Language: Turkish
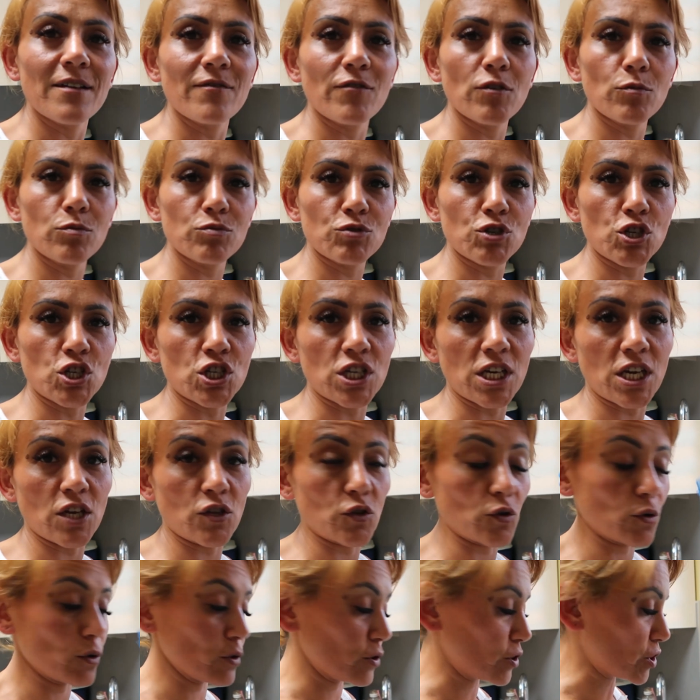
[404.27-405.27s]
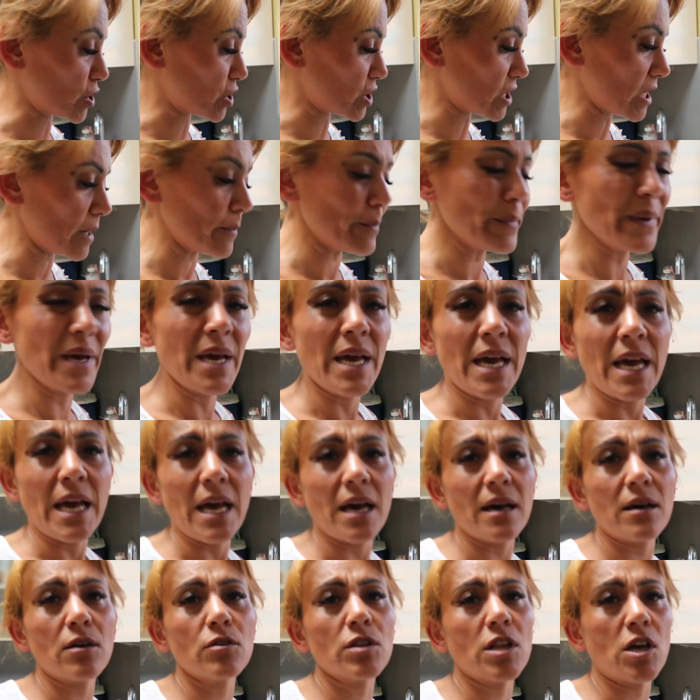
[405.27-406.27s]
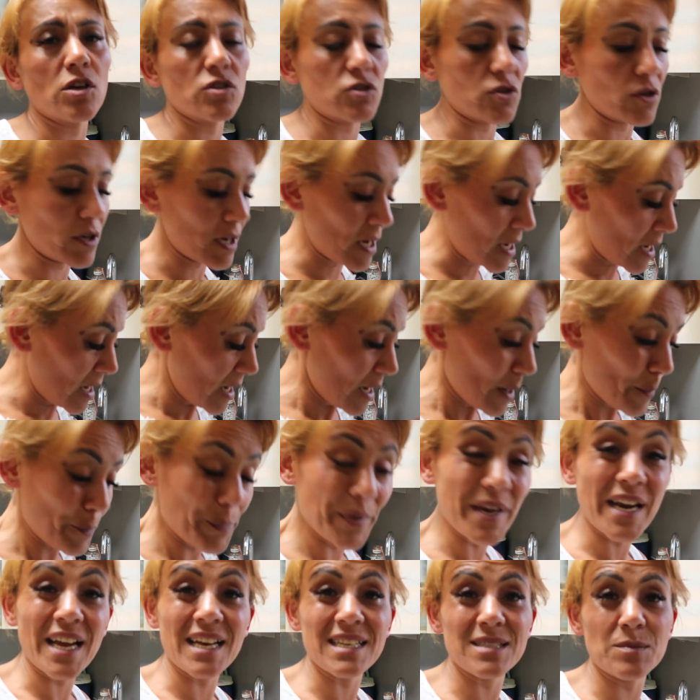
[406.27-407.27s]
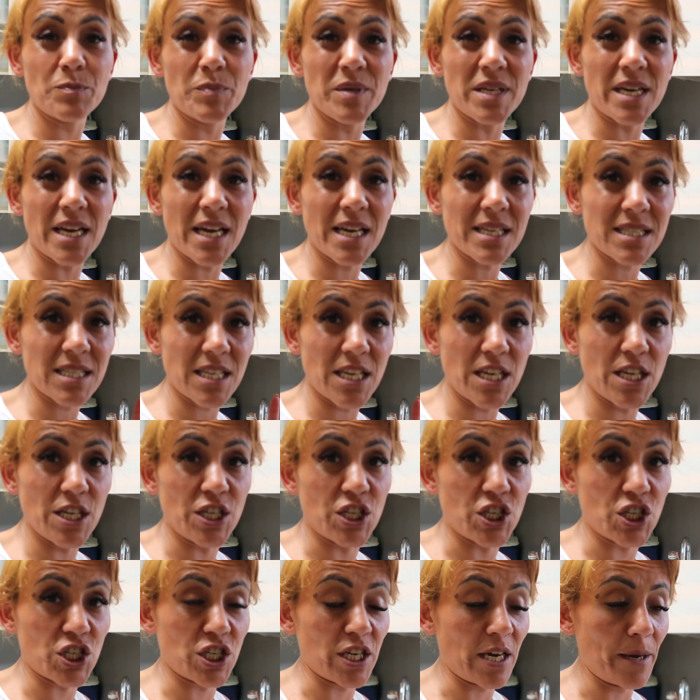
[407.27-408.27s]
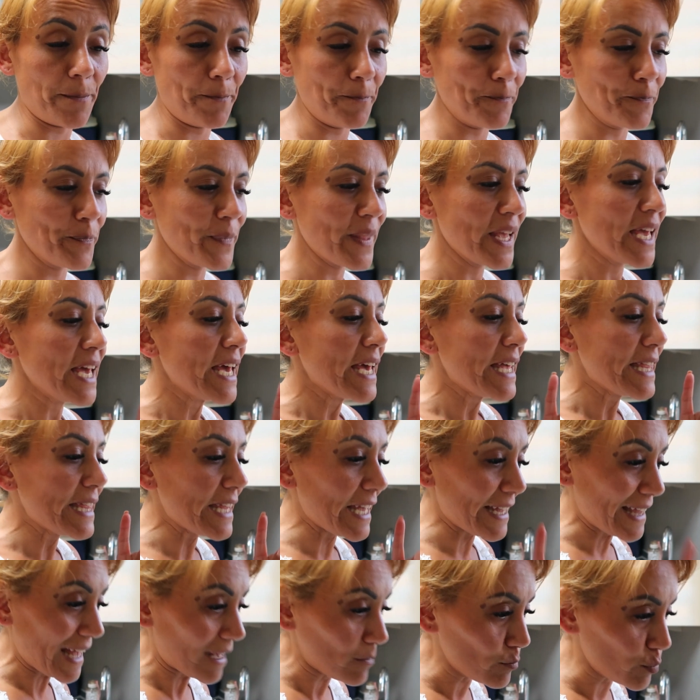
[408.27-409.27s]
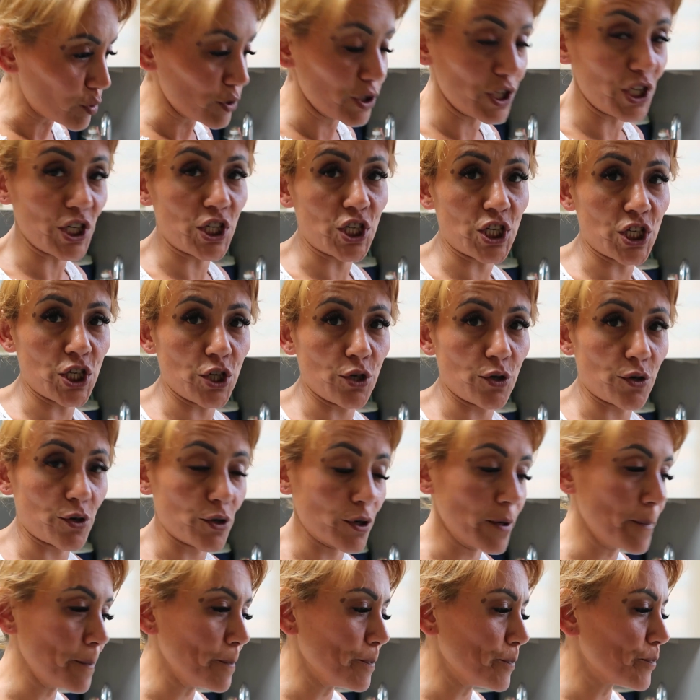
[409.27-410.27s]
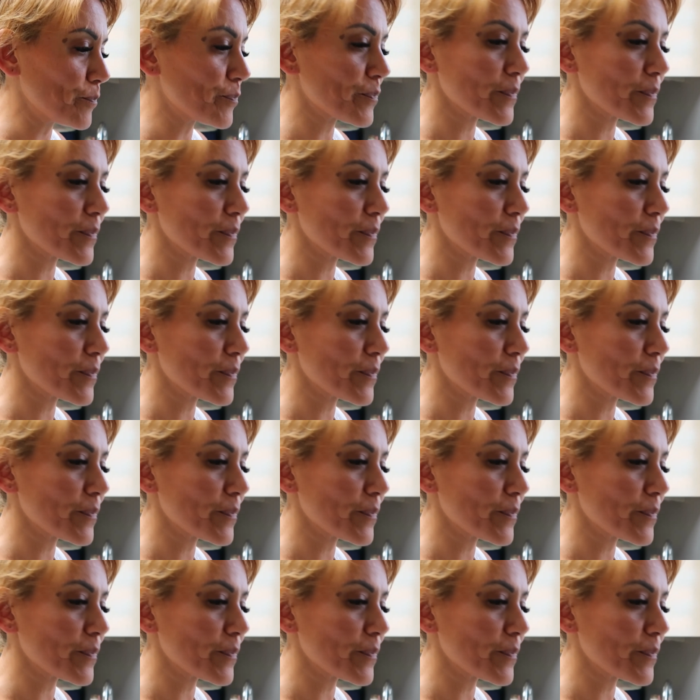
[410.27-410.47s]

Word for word: Bu şişeye dolduracağım. Ondan sonra Biraz biraz içeceğim. Neden bunu içiyorum?